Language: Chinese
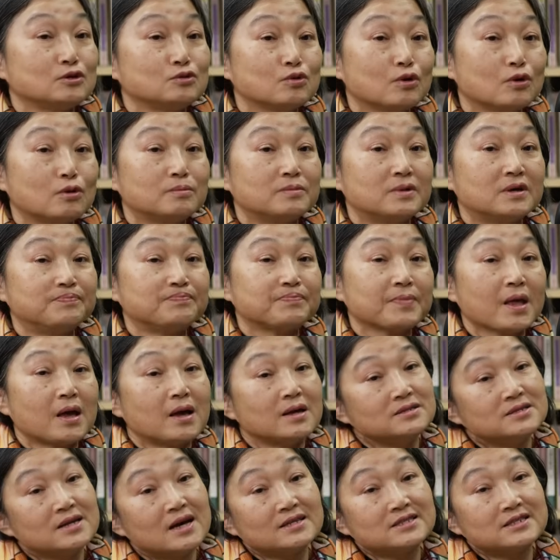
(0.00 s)
所以，我们
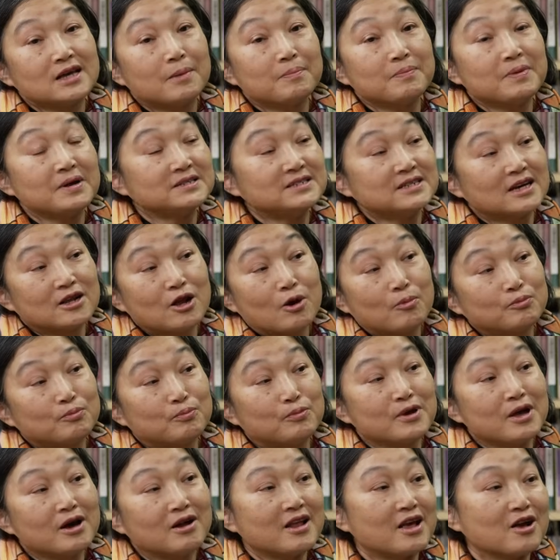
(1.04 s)
现在长辈讲到
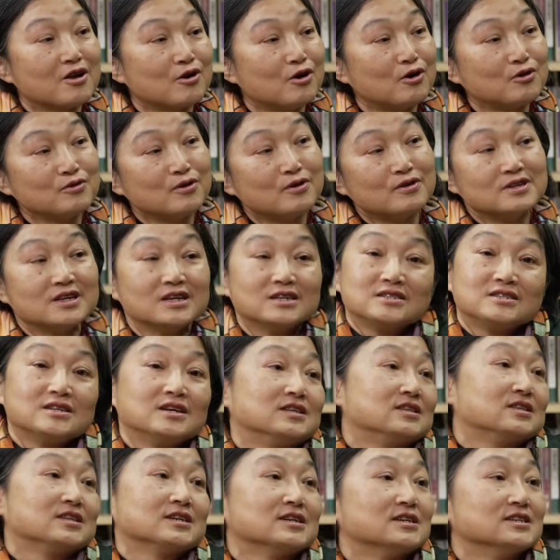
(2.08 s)
不要脸公园，也是
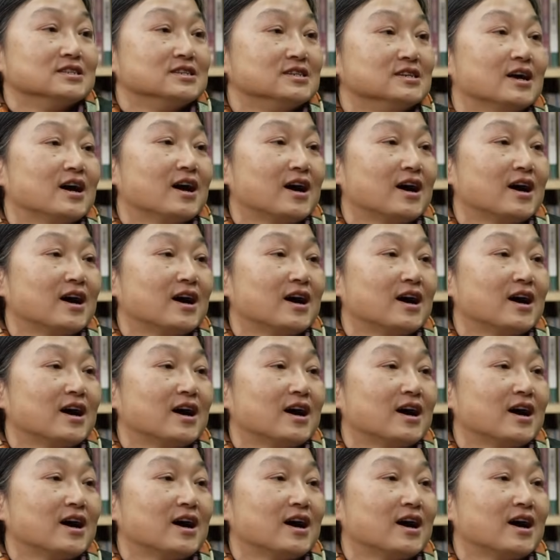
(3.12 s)
很得意